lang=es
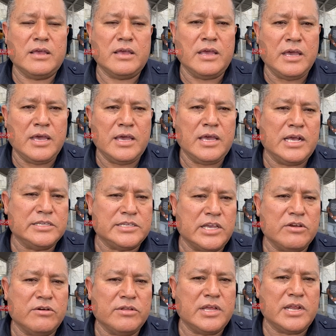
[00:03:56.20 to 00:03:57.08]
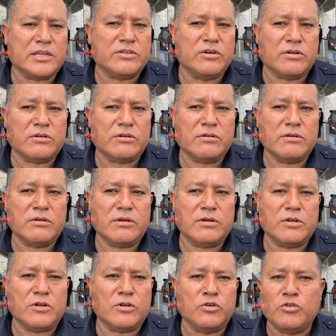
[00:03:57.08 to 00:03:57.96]
y el señor director
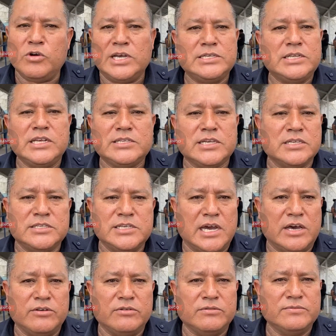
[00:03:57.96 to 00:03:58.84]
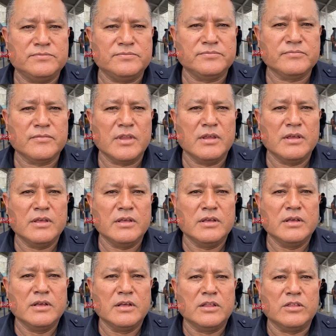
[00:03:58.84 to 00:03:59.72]
no es licenciado,
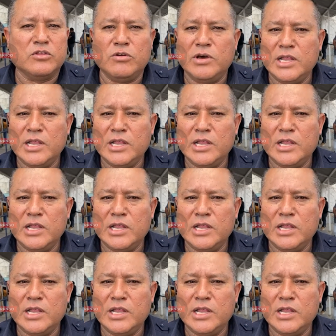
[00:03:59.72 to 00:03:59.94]
no